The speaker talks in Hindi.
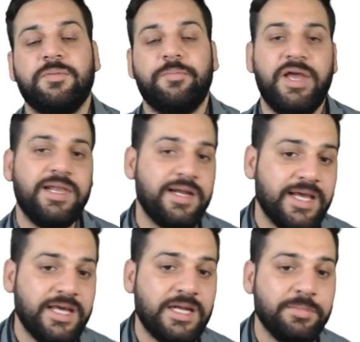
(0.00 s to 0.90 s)
पहले
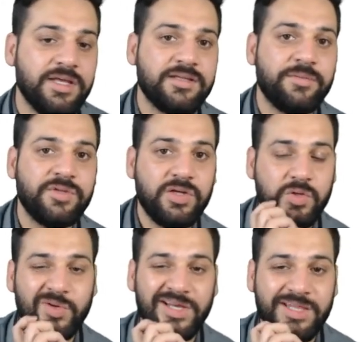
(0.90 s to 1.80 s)
डायग्राम के हिसाब से
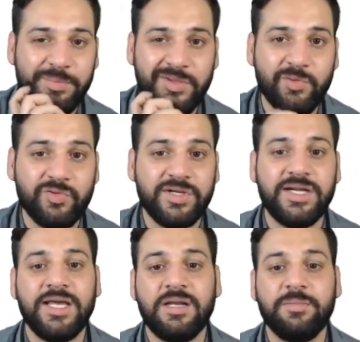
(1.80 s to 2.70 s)
ट्रू है जबकि दूसरे
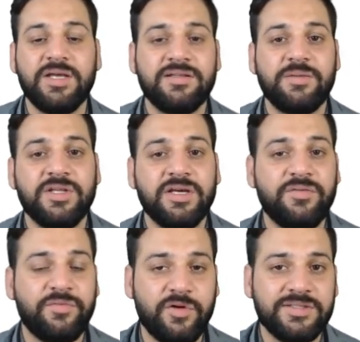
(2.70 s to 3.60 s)
डायग्राम के हिसाब से अगर
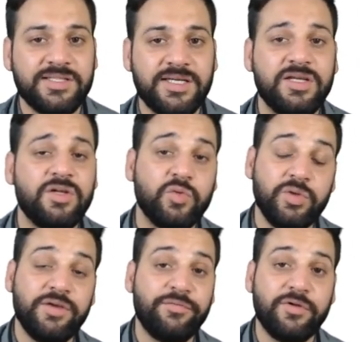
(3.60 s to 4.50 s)
फॉल्स है तो
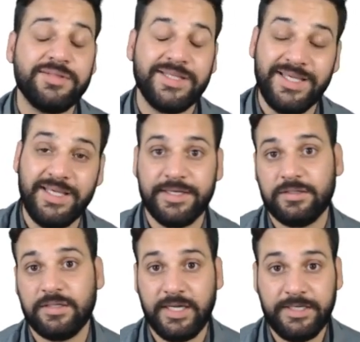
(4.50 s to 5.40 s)
ये फॉल्स ही है
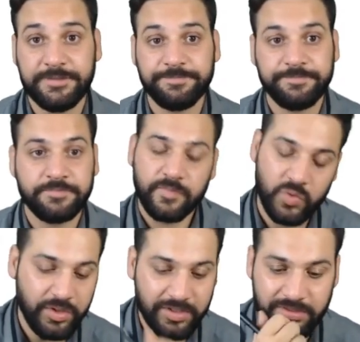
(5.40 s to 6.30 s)
राइट
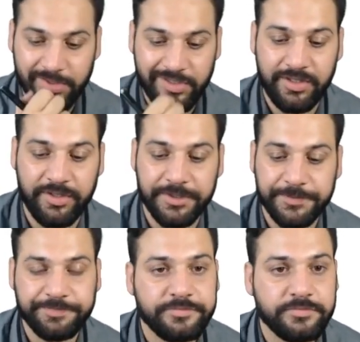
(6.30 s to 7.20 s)
तो ये समझ लीजिए
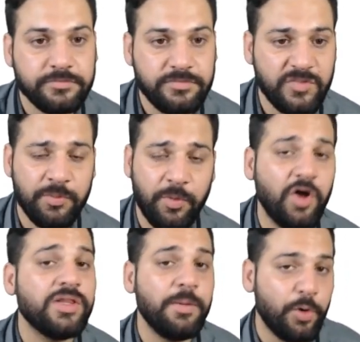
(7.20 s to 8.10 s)

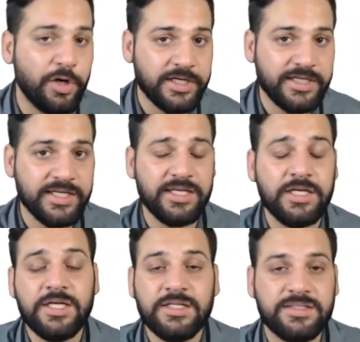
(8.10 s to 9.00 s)
बहुत इंपॉर्टेंट है
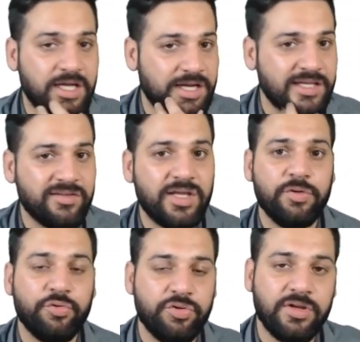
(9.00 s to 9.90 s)
सारे के सारे
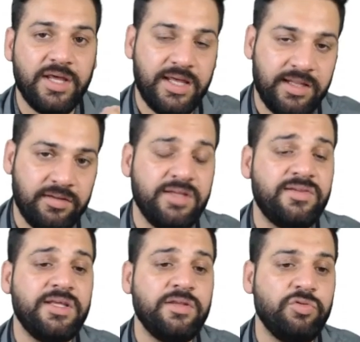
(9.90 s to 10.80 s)
क्वेश्चन
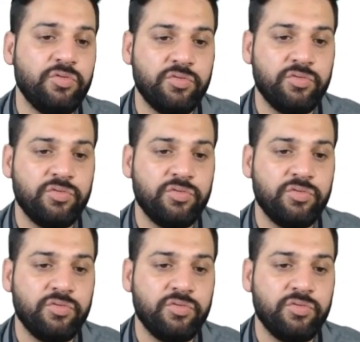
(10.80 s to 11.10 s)
इसी जो